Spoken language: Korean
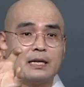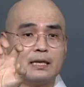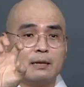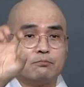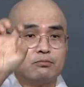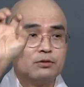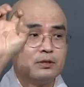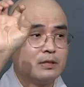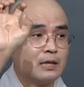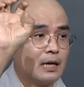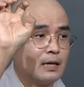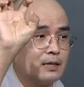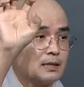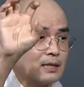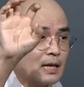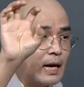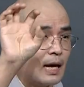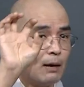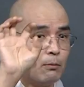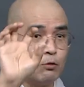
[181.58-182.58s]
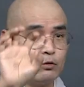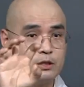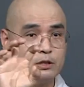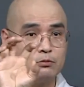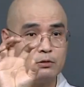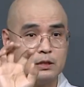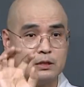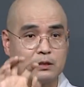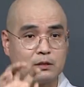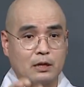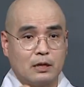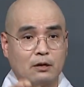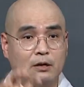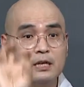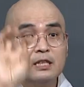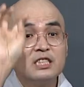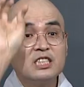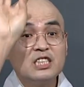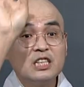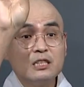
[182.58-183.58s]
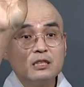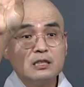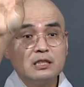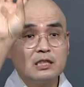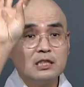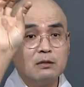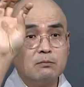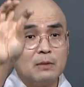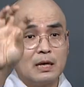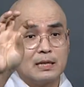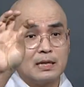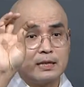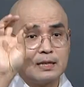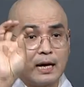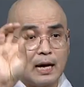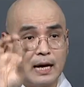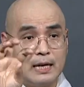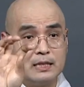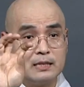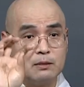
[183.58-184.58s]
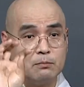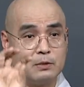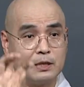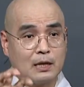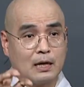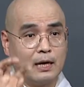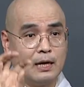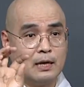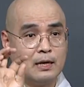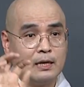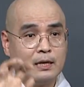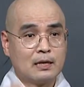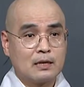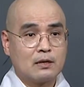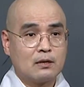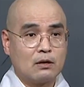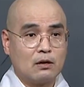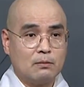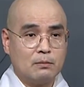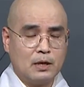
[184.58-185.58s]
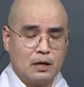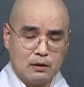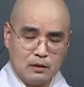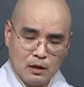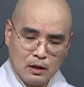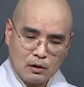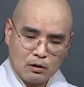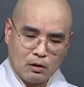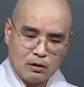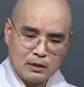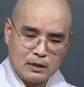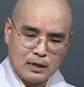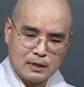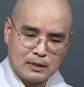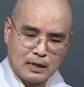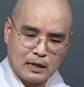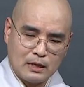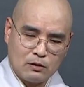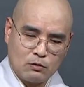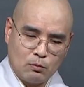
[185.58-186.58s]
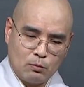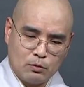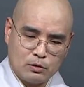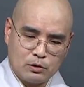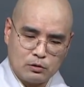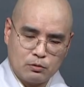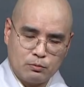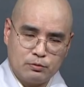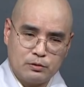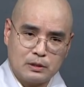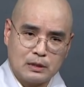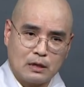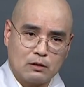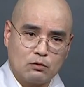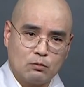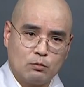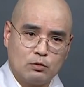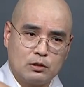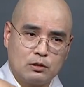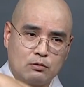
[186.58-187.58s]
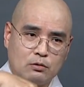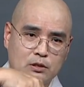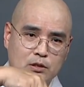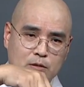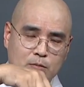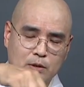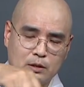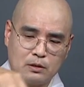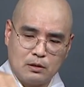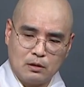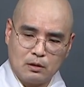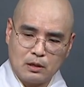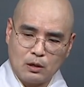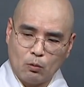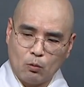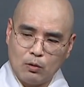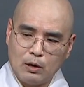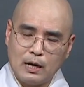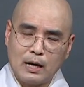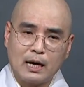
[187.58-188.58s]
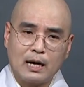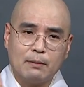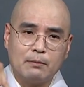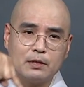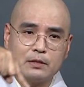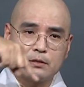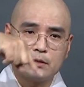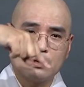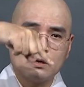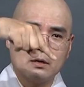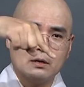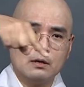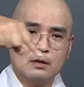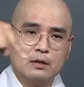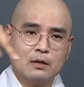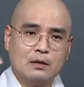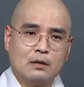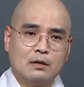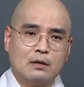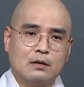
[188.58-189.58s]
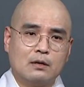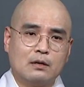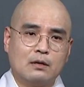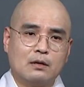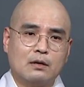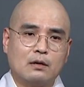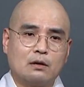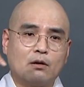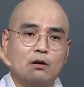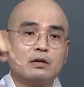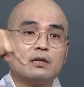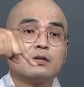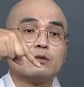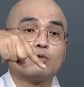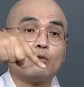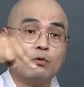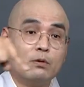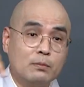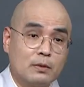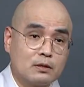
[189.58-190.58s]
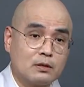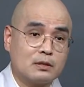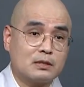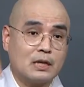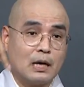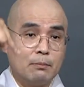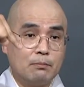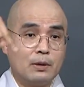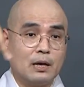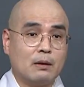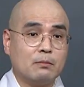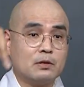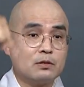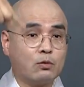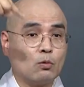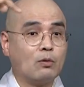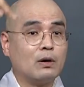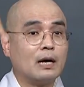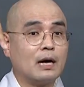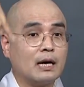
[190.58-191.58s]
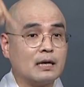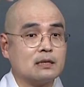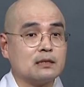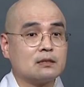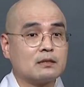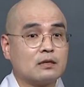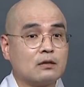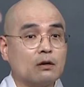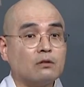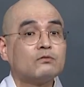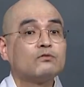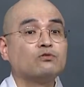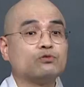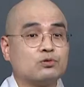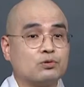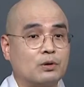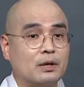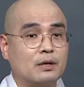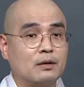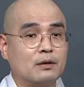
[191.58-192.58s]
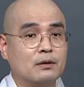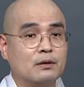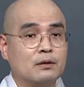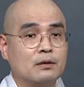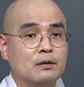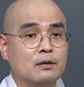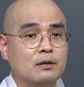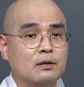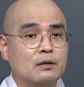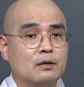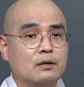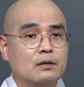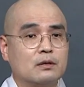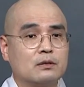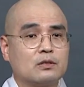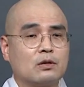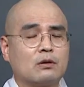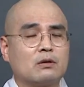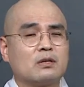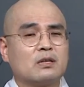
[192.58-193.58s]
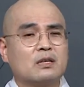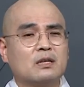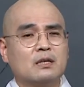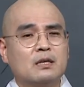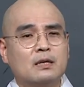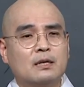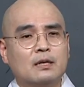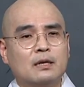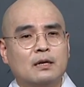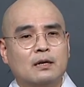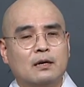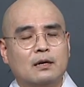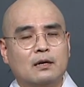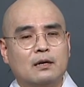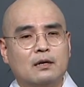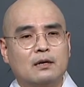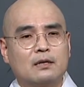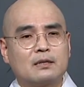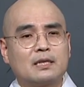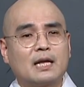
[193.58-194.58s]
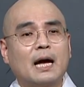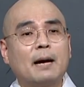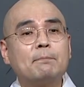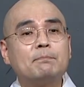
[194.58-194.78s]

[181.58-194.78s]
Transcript: 안에 불상을 다 모시고 있는 거예요. 층층마다 다 있습니다. 그러면 거기에 사리도 모시고 불상도 모시고 있으면 이렇게 올라가면서 어 거기를 돌면서 참배하면서 올라가는 그런 구조예요. 어 저거를 어